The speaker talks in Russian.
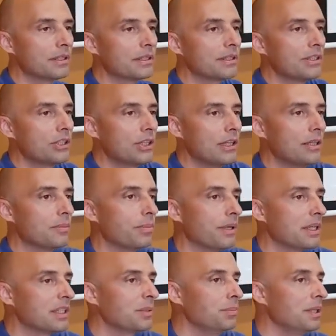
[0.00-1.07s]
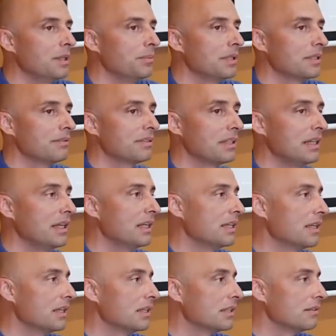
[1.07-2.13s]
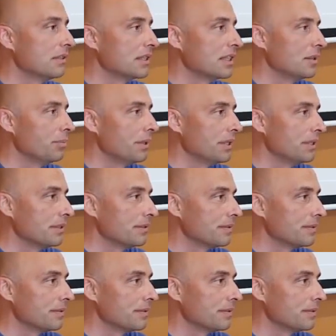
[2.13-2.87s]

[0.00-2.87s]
Слышали про эксперимент Вселенная 25?